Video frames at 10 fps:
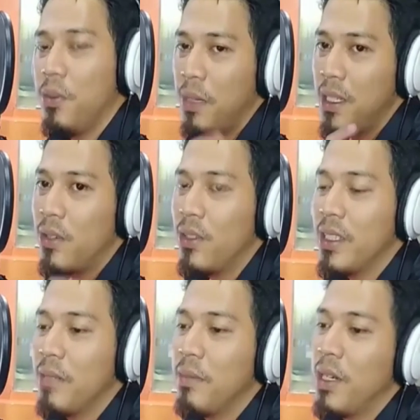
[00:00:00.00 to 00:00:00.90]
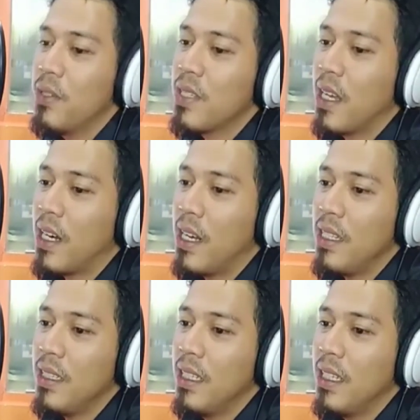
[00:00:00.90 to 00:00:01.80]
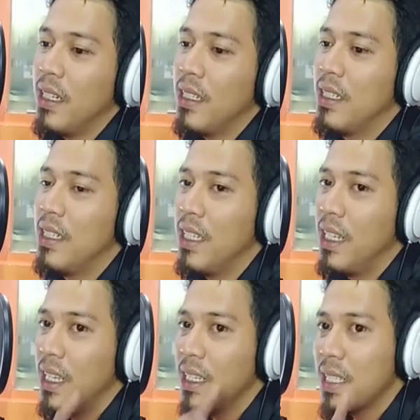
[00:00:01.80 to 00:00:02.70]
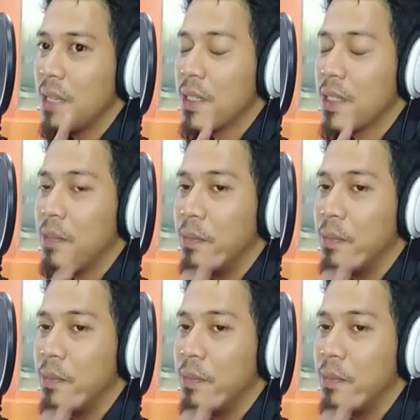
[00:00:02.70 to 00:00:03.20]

Banyak konten baru sekarang, tinggal di subscribe,